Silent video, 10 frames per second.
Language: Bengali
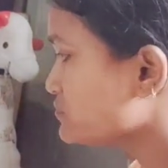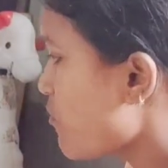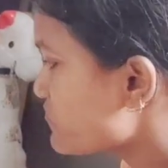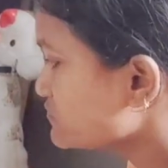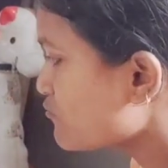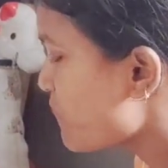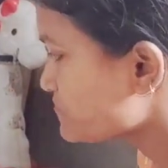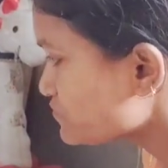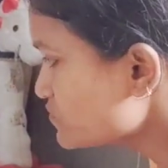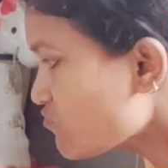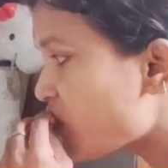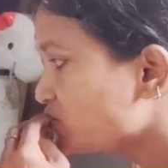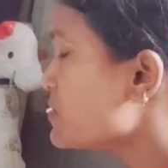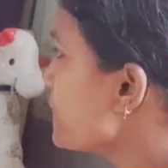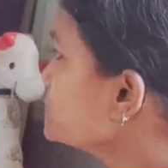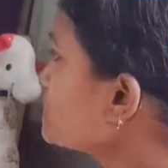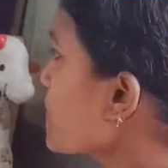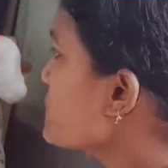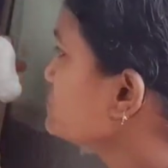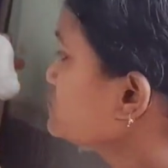ওই জন্য সকালবেলা আমি চাটা
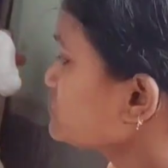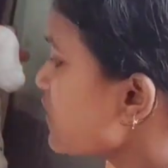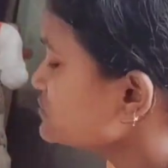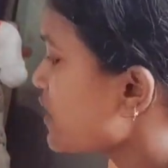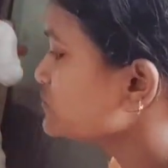পরেই খাই বেশিরভাগ